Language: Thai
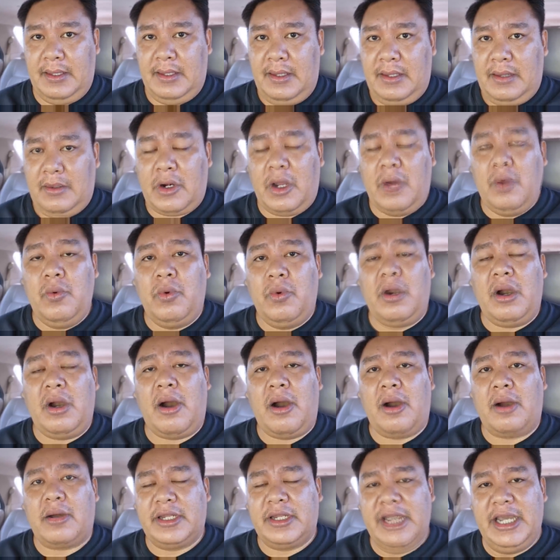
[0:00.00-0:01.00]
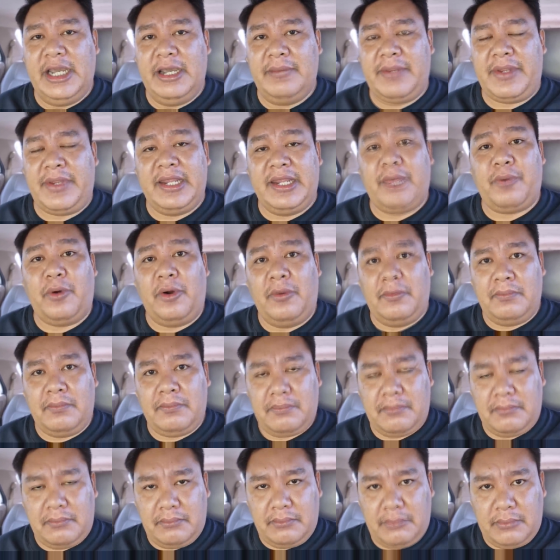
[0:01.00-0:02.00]
เพราะหัวหอกเดิมอย่างที่ผม
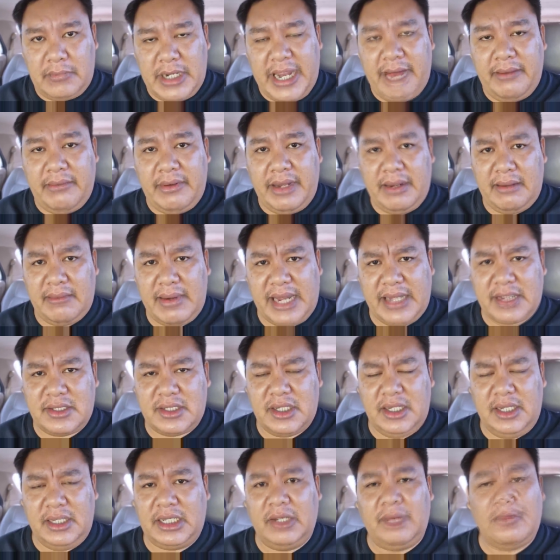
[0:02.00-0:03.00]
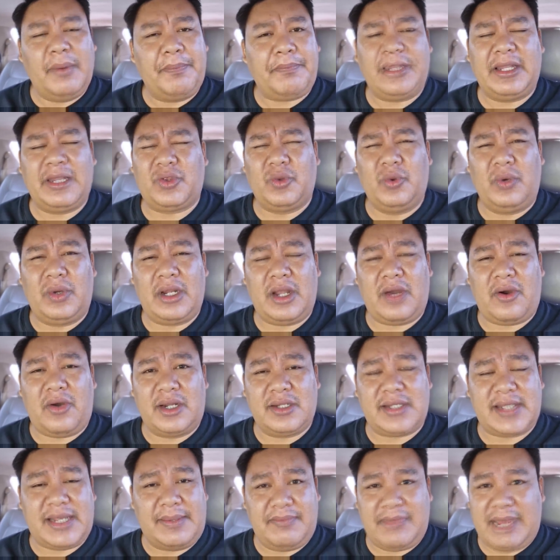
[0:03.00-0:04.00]
ได้เรียงรายชื่อถือว่าเป็นตัวละค
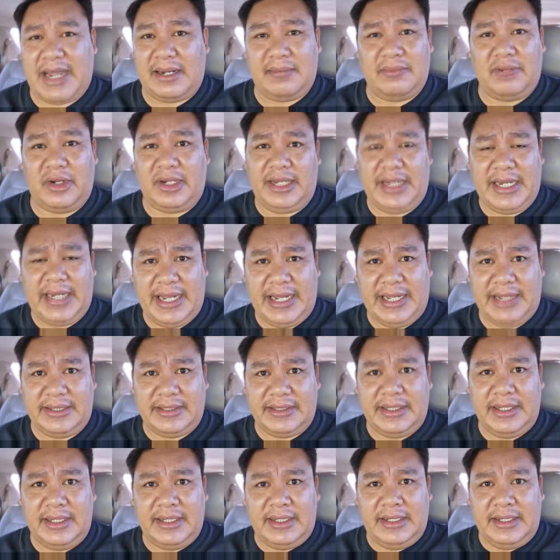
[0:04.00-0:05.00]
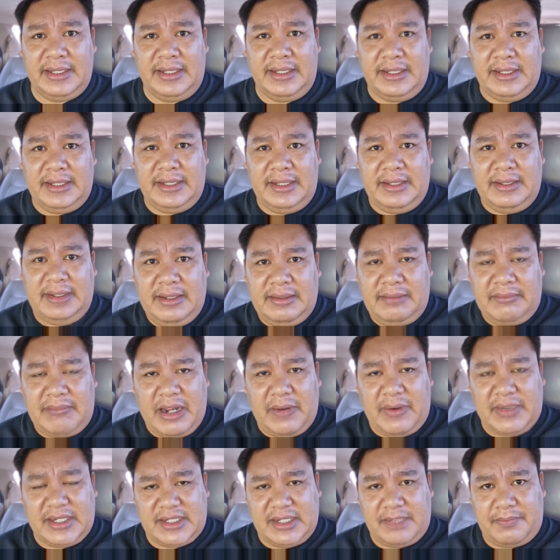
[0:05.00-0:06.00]
รสำคัญหมดเลยนะฮะไม่
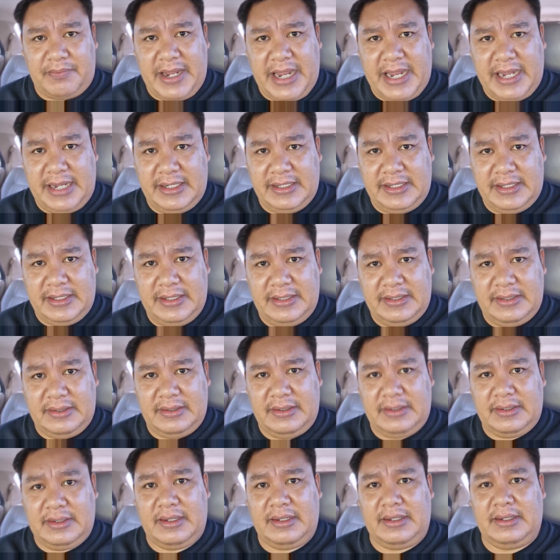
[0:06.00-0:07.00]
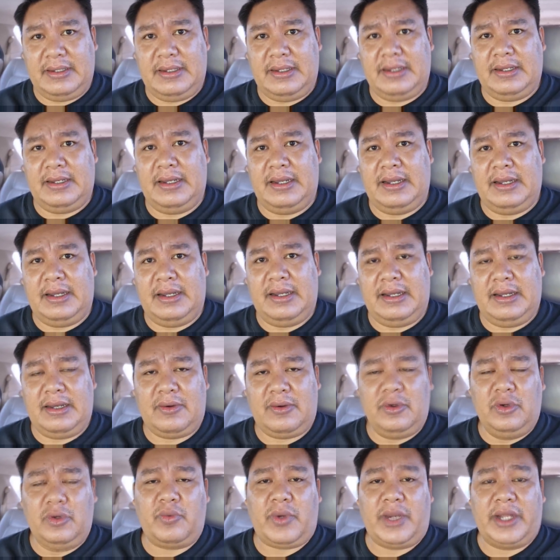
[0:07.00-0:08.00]
ว่าจะเป็น
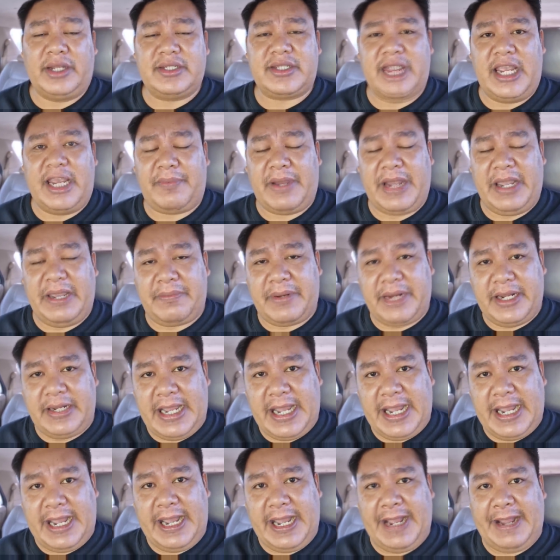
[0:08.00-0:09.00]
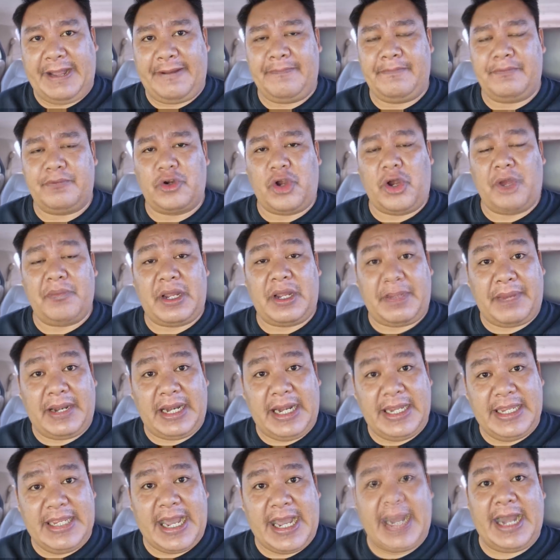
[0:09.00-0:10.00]
คุณขวัญชัยภัยพรนาพร้อมกับภร
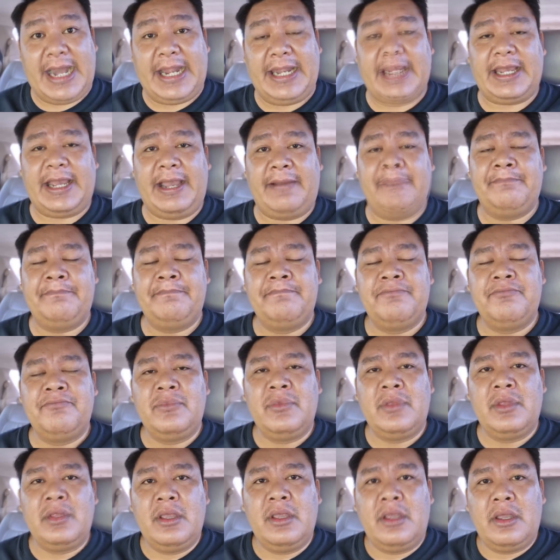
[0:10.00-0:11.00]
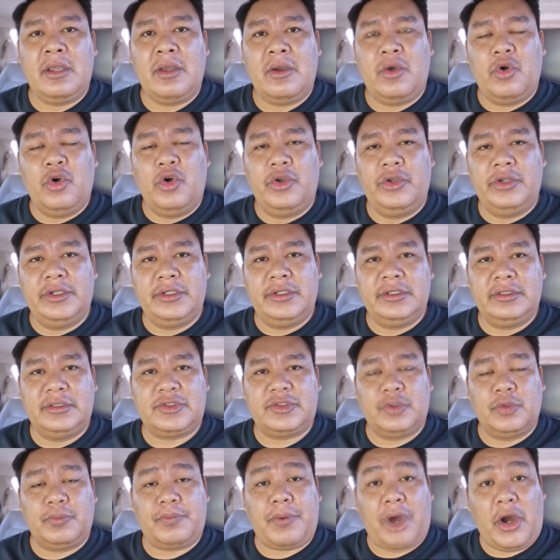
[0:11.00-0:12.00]
รยานะครับ คุณ
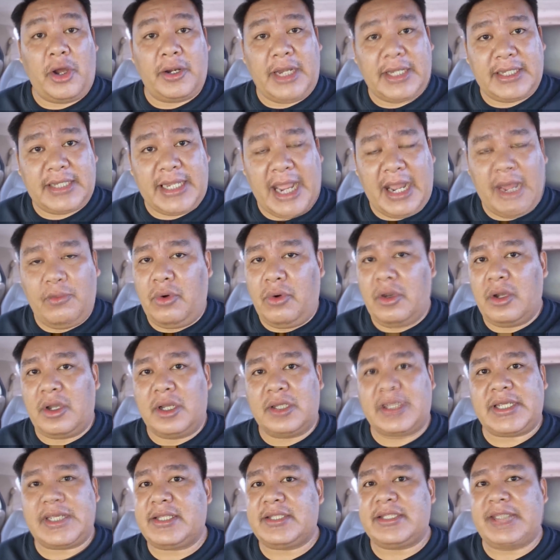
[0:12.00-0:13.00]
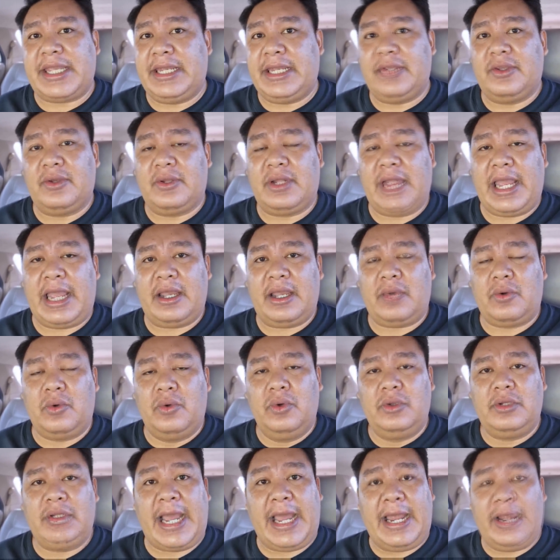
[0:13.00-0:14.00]
สุพรอัฐาวงก็ชัดเจนอยู่แล้ว คุ
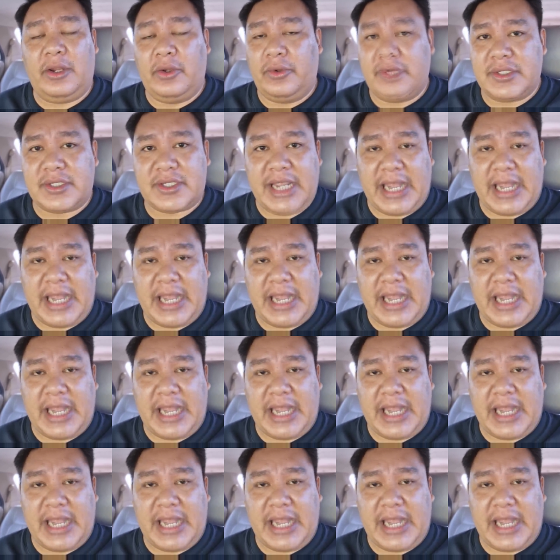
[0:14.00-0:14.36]
ณอานนท์แส